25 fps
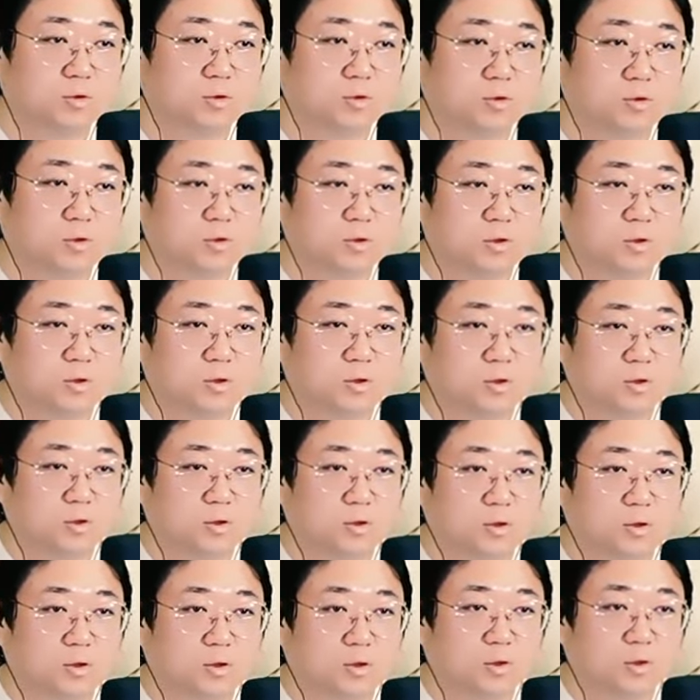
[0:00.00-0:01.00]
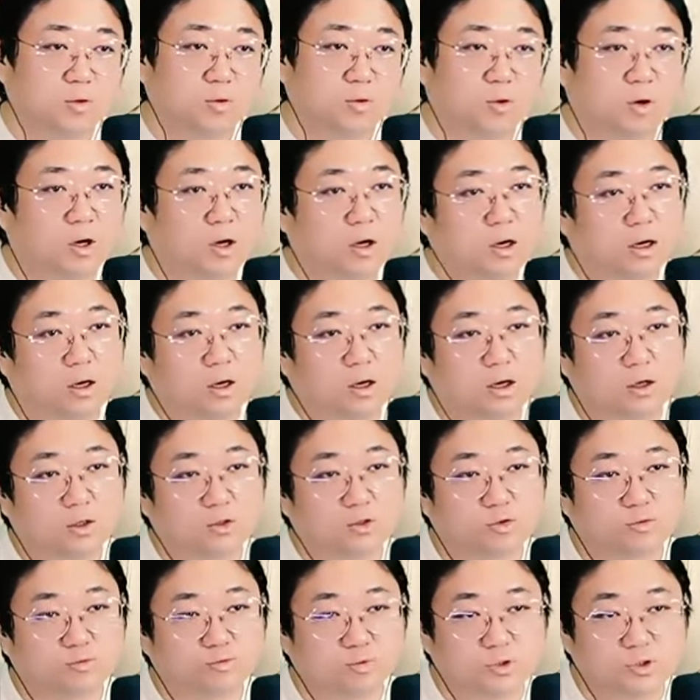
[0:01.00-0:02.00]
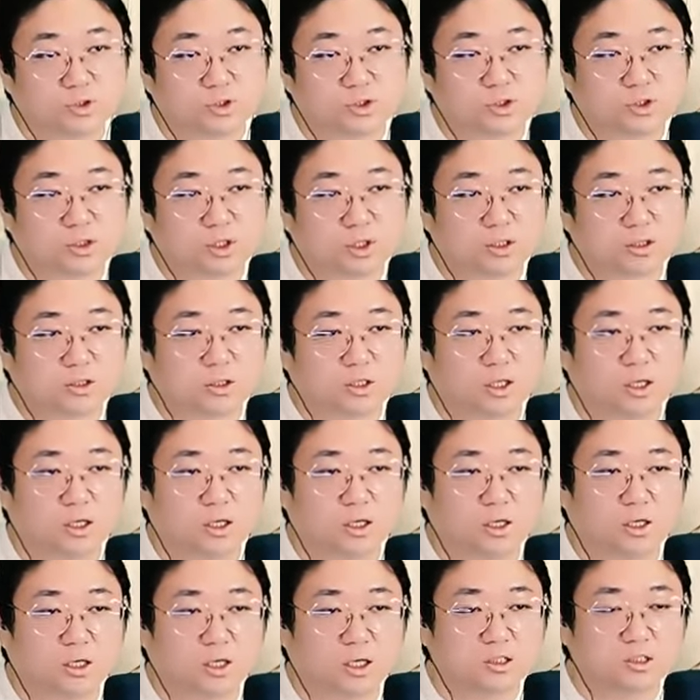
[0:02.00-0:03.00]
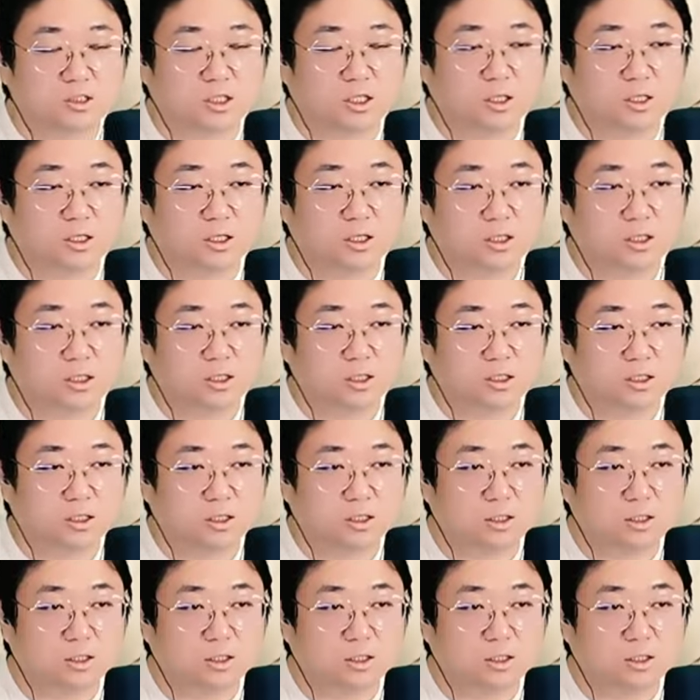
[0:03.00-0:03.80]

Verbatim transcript: 아니 뭔뭐와난 미치겠다 가자 어, 뭐